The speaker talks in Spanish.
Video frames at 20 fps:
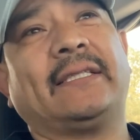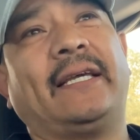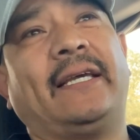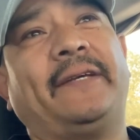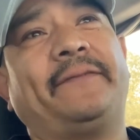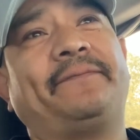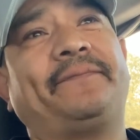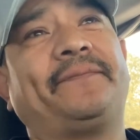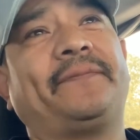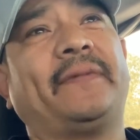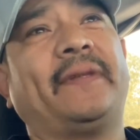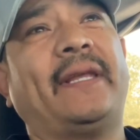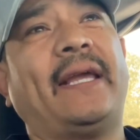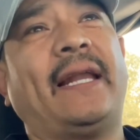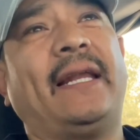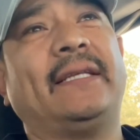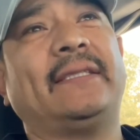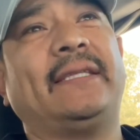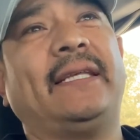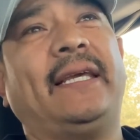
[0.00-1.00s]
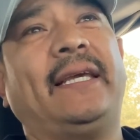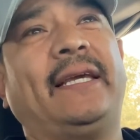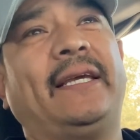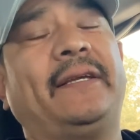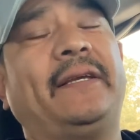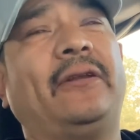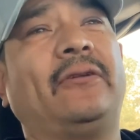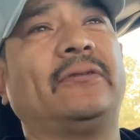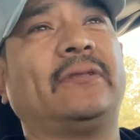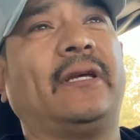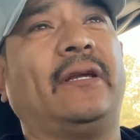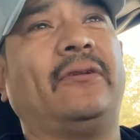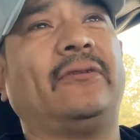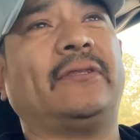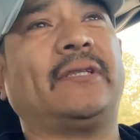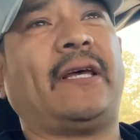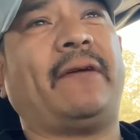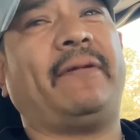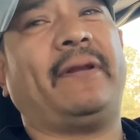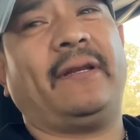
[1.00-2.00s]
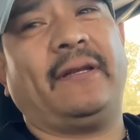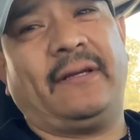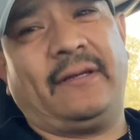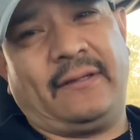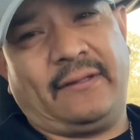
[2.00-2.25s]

que ya les dije, los que no saben,